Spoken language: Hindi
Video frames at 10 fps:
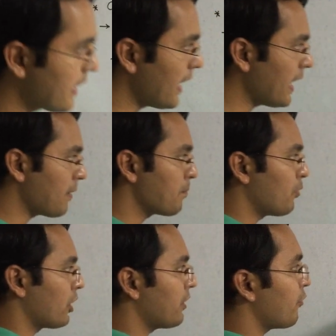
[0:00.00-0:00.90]
से एक
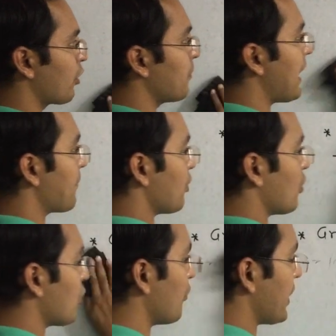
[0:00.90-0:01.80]
इंपॉर्टेंट फॉर्मूला आप
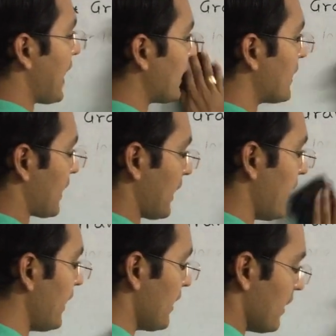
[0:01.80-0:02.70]
लोगों को वही याद
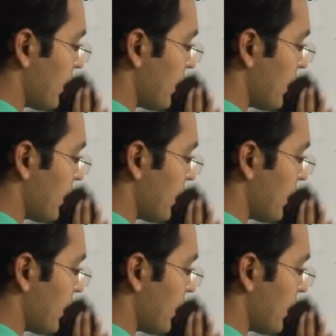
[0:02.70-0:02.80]
रखना है